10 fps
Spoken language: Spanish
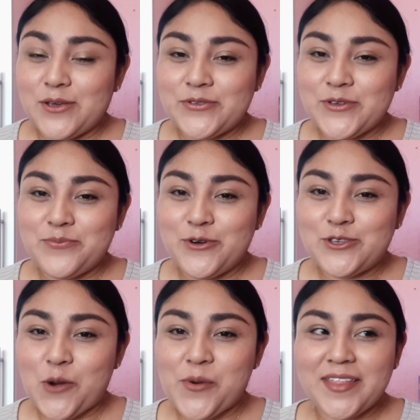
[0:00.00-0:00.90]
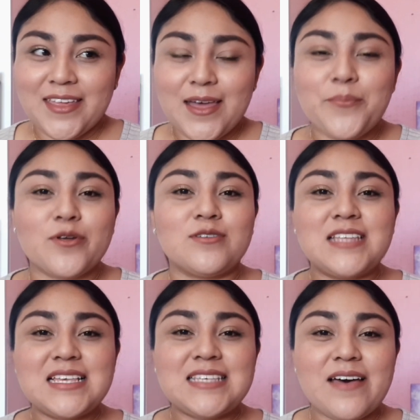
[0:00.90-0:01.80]
yo estoy muy sorprendida porque
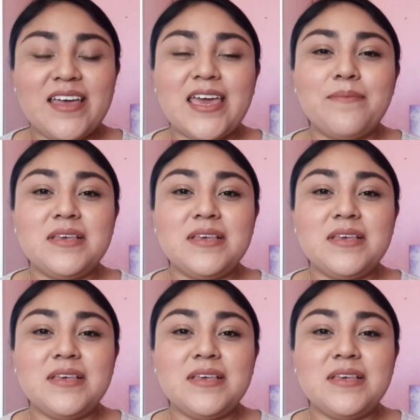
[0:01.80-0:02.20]
ustedes saben que